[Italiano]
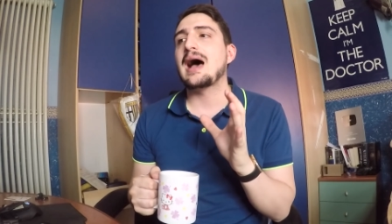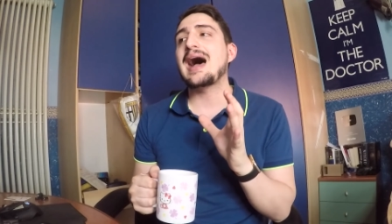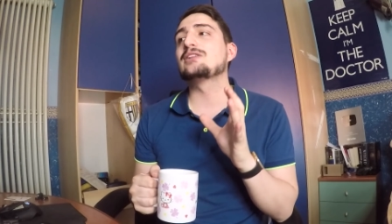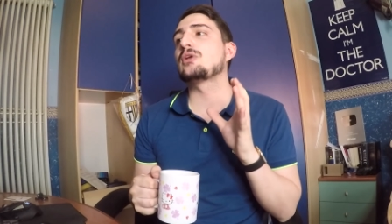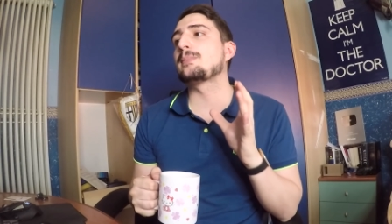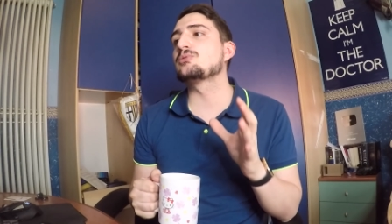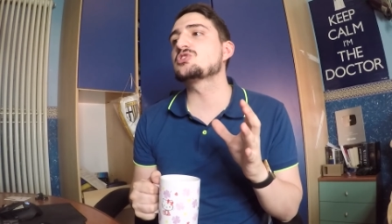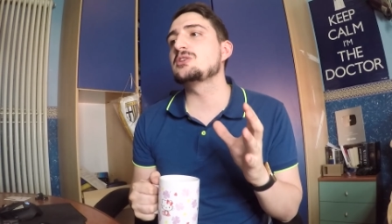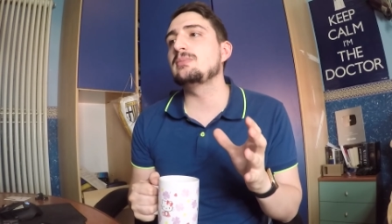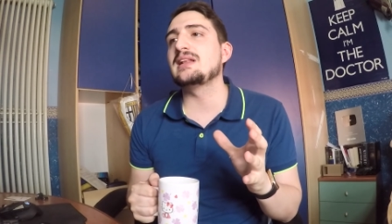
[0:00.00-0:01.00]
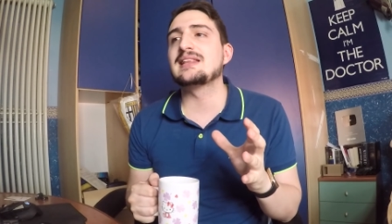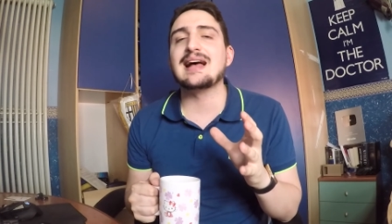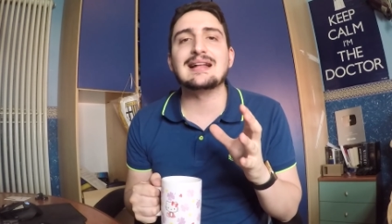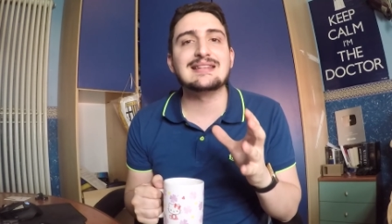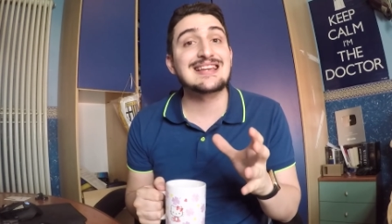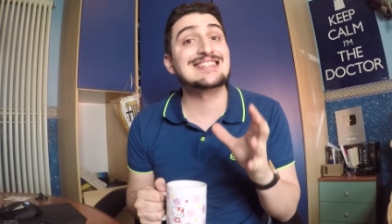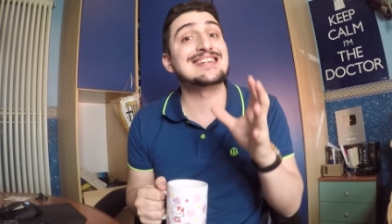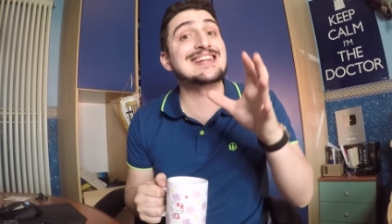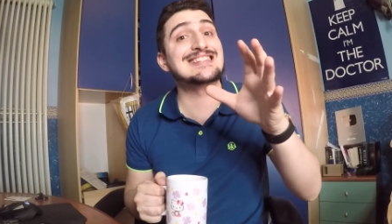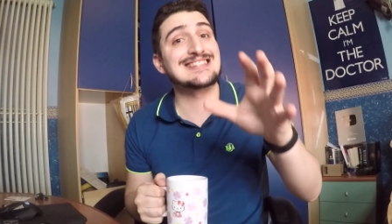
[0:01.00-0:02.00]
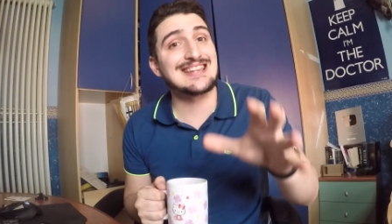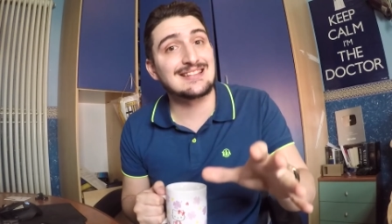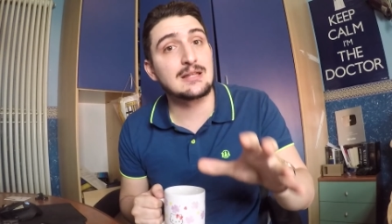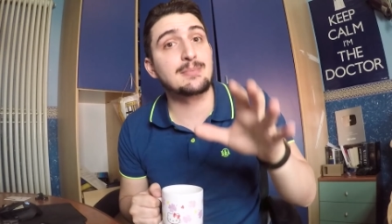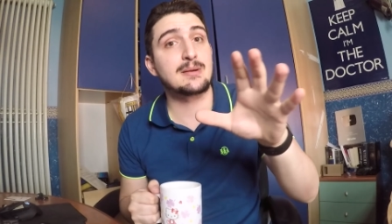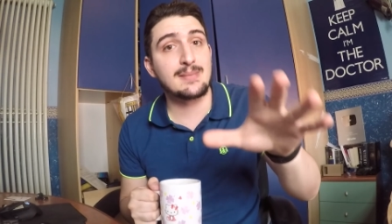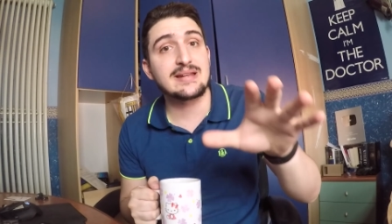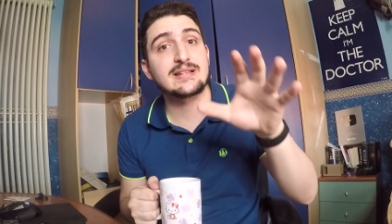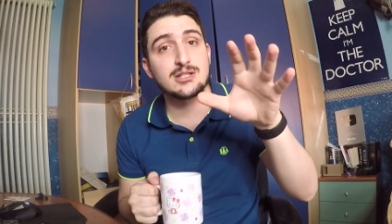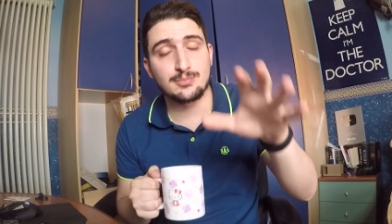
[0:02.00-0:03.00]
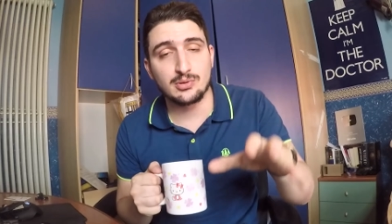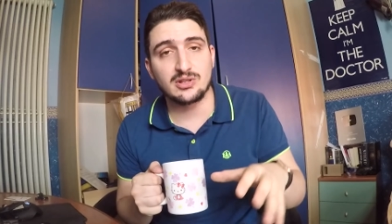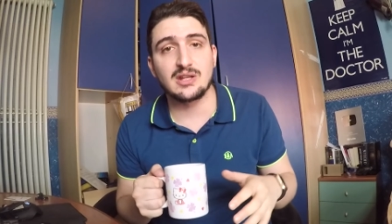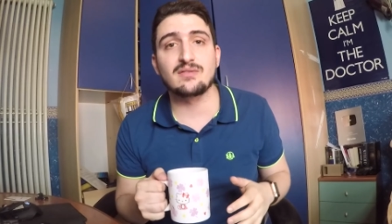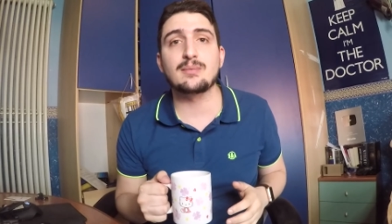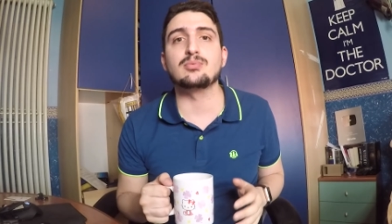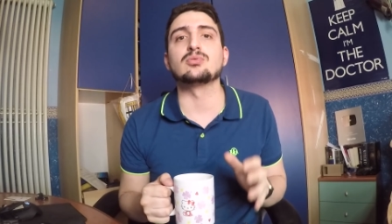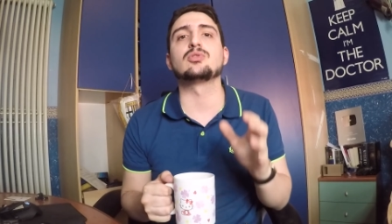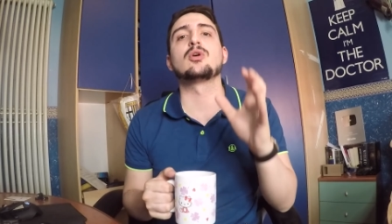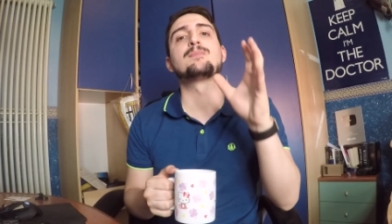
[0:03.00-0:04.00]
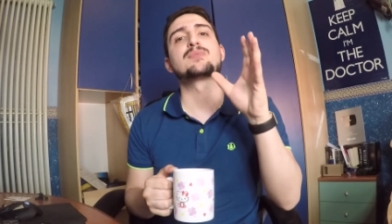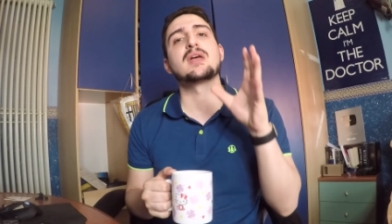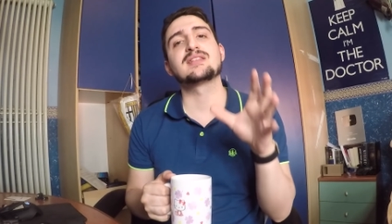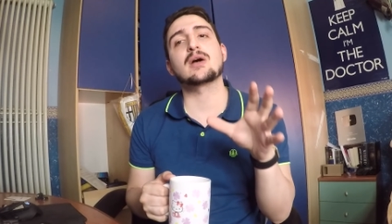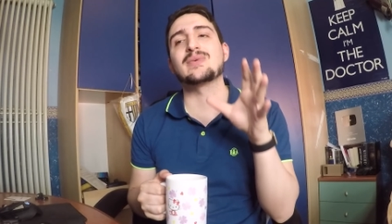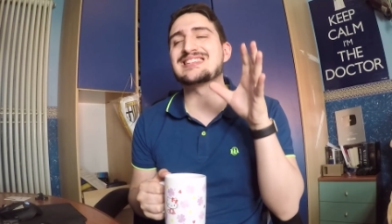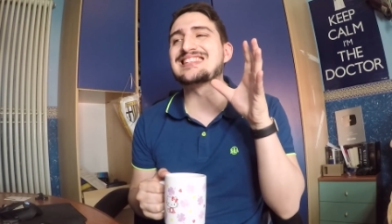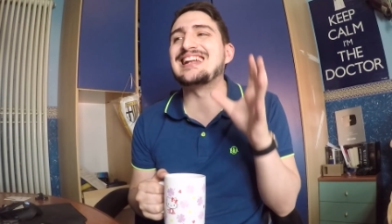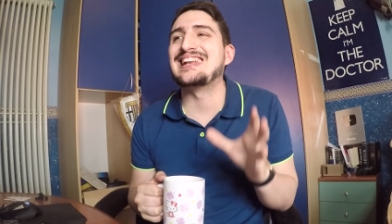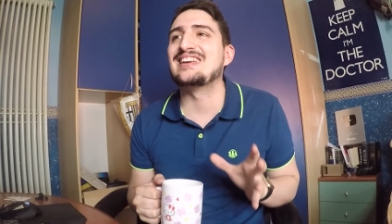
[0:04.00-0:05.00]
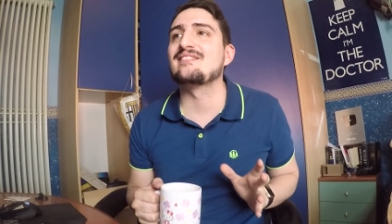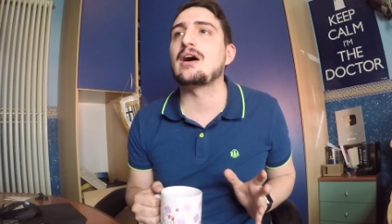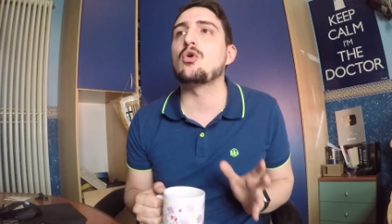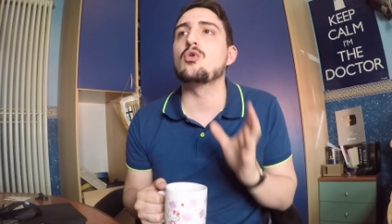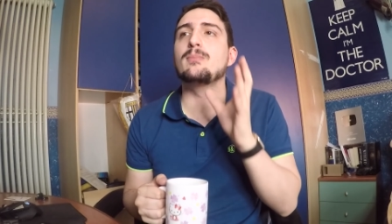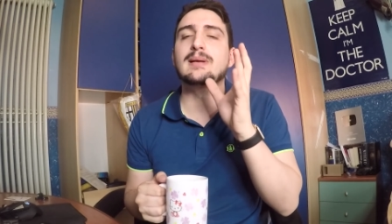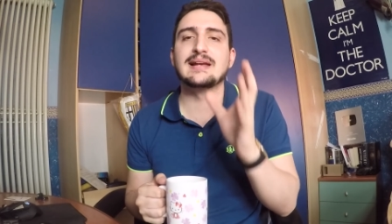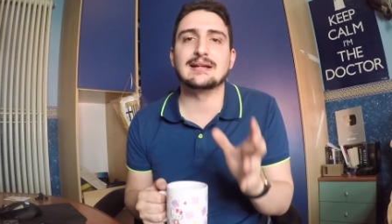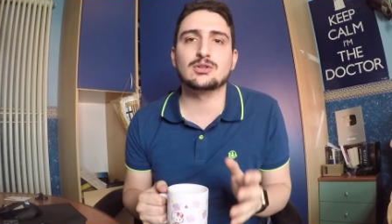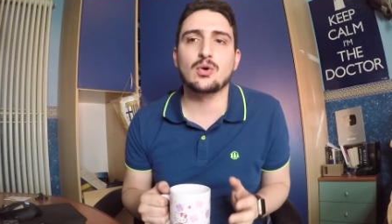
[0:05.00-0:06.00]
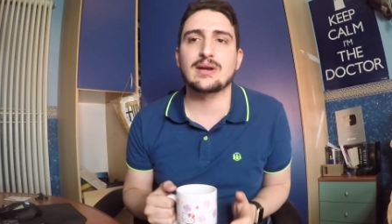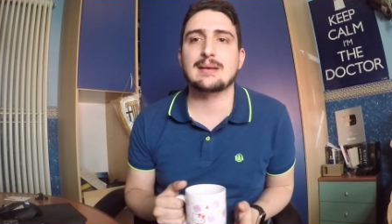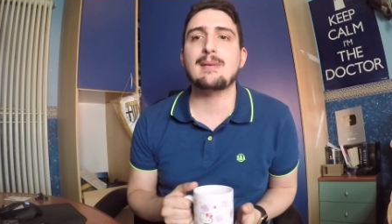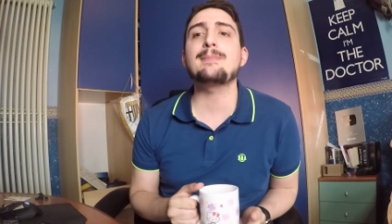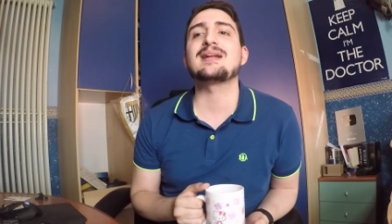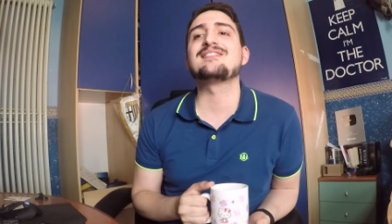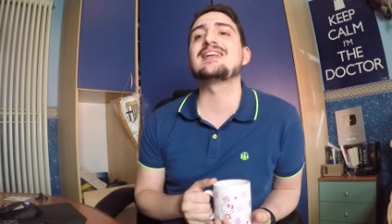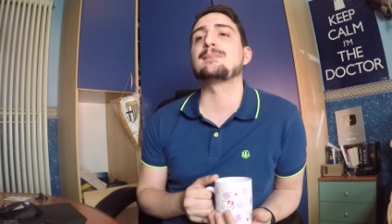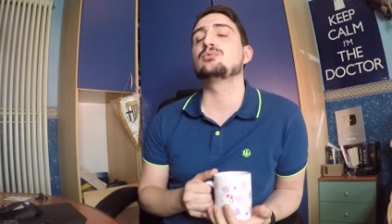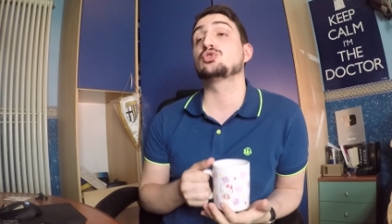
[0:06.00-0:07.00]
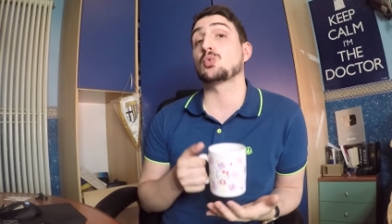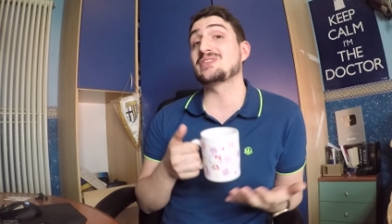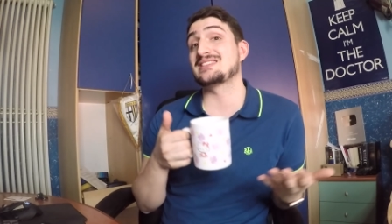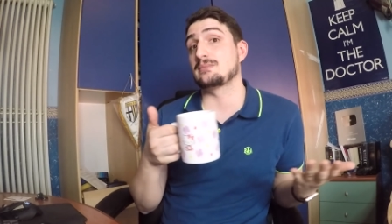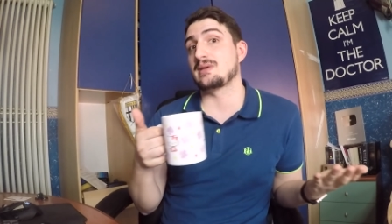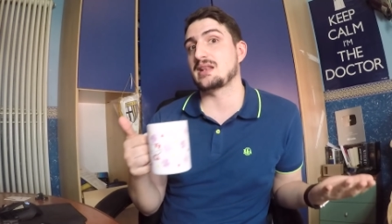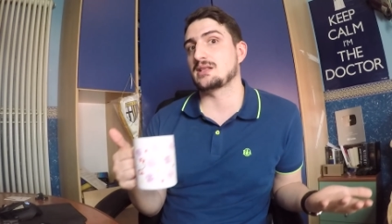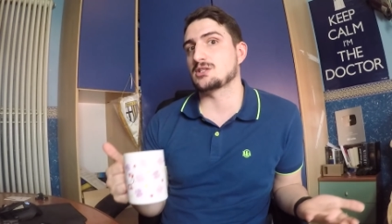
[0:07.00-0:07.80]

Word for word: hanno la possibilità di essere esenti per meriti sportivi appunto da questa leva obbligatoria. Ma per avere appunto questi meriti